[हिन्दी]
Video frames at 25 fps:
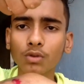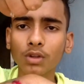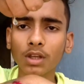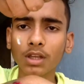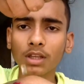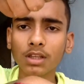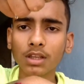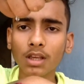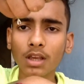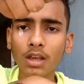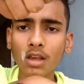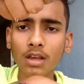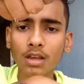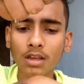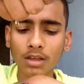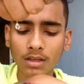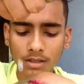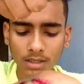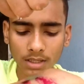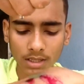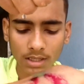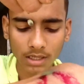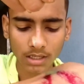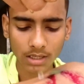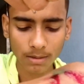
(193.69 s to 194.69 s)
तो, देखिए
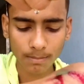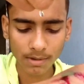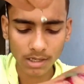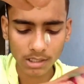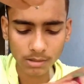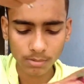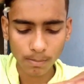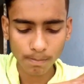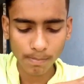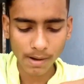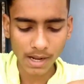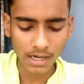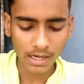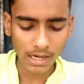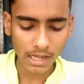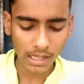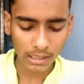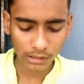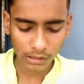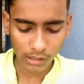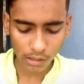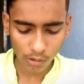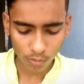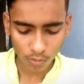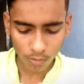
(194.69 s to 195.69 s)
ये देखिए मैं इस पर पानी
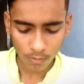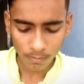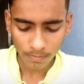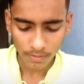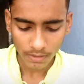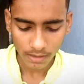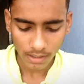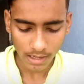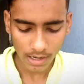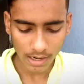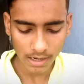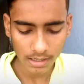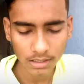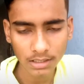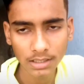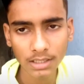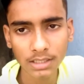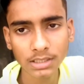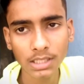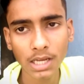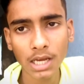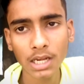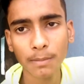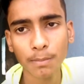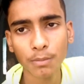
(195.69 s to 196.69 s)
डालता हूँ एंड
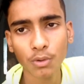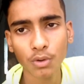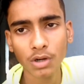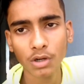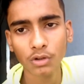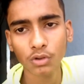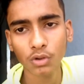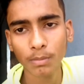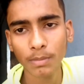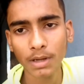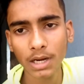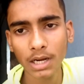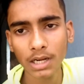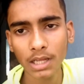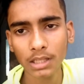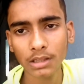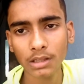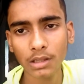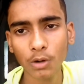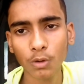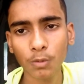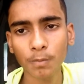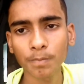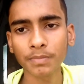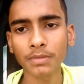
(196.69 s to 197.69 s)
ये सारे प्रोडक्ट को मैं
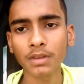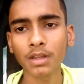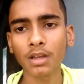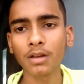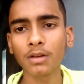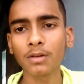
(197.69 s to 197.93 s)
हटाता हूँ